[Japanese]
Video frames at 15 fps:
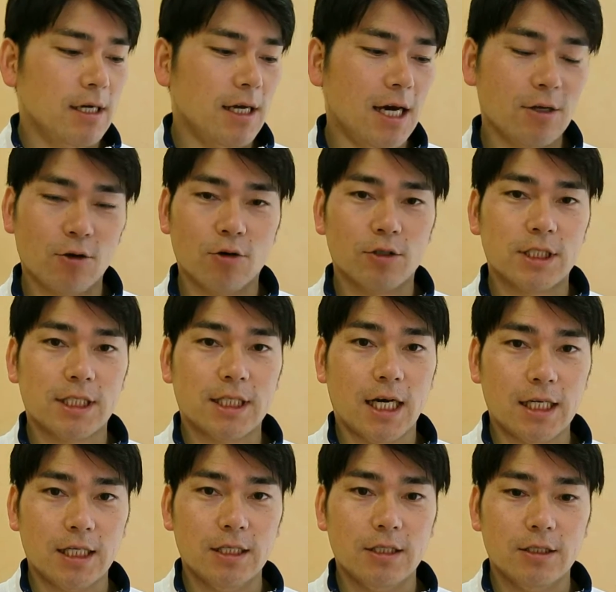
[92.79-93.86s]
あのしっ
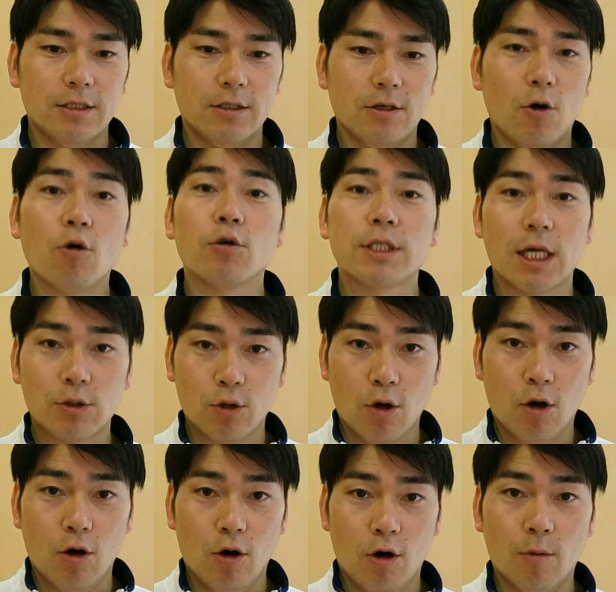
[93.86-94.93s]
かりほぐせる
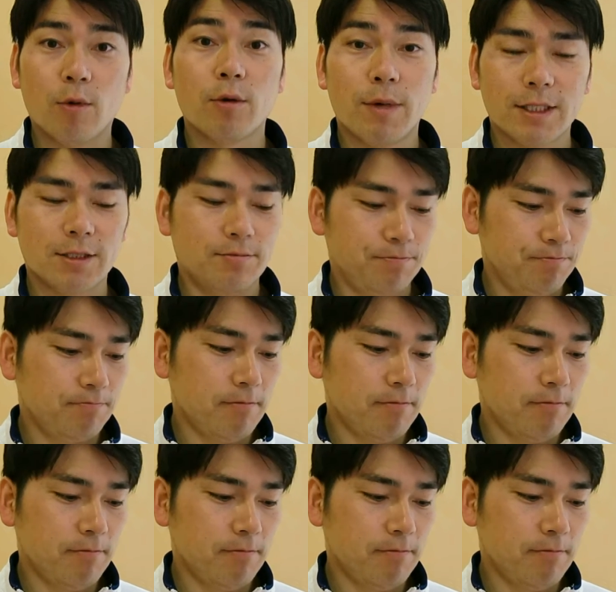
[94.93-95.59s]
と思います